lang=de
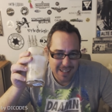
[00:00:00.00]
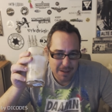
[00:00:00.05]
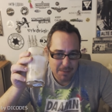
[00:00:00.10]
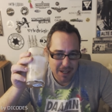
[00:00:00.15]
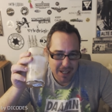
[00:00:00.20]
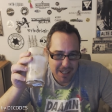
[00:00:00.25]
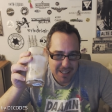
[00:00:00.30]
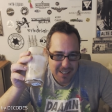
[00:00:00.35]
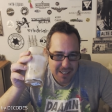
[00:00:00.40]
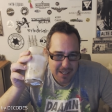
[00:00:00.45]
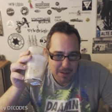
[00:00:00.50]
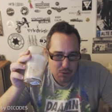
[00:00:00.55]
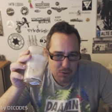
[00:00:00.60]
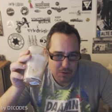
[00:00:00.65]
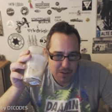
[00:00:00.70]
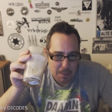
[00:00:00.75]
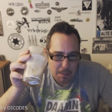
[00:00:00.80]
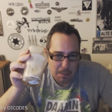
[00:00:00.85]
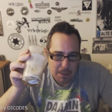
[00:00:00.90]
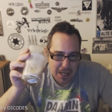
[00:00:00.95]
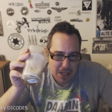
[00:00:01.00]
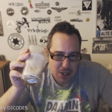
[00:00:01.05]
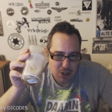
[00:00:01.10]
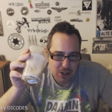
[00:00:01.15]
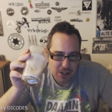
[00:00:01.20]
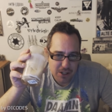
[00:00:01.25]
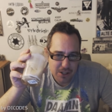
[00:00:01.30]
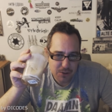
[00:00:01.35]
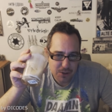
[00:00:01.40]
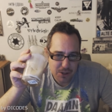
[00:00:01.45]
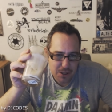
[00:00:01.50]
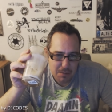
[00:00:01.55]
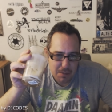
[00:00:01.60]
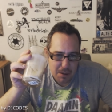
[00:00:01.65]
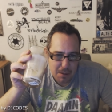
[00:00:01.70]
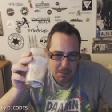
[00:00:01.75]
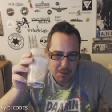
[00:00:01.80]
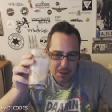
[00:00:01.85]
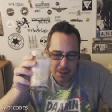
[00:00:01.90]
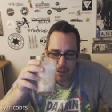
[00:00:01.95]
ich habe gerade gesehen, ich habe schon wieder ein Preisschild hier unter
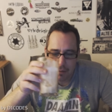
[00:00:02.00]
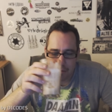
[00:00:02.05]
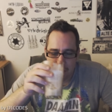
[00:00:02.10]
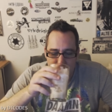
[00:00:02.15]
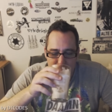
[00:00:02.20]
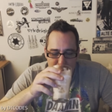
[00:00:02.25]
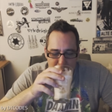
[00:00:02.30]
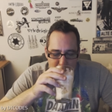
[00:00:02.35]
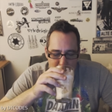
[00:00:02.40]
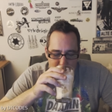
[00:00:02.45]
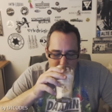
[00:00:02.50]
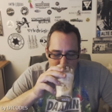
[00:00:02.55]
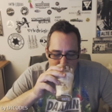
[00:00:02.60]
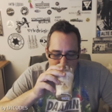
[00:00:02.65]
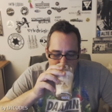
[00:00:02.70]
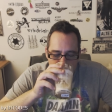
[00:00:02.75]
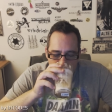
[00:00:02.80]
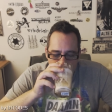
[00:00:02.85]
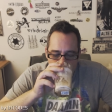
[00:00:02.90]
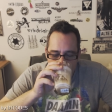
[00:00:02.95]
meinem Becher. Mhm.